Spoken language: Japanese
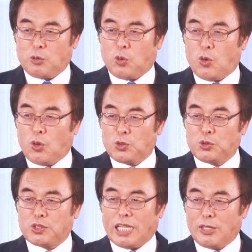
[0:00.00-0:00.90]
こういう
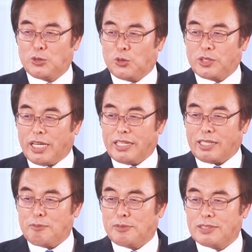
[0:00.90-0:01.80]
天道で
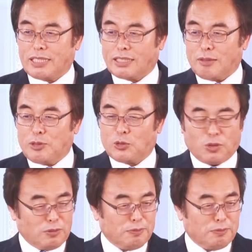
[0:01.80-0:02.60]
やってみようと